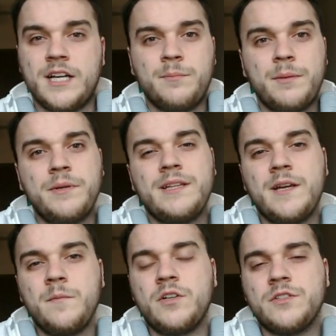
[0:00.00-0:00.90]
Ale
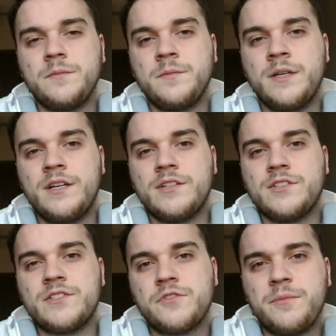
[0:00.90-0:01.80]
pamiętajmy o tym,
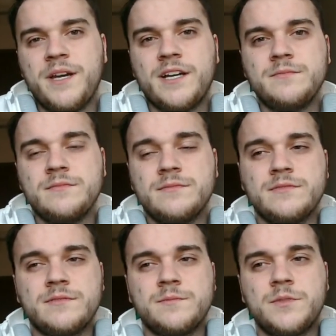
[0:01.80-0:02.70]
że z uśmiechem
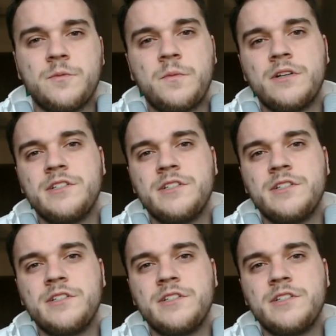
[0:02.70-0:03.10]
będziemy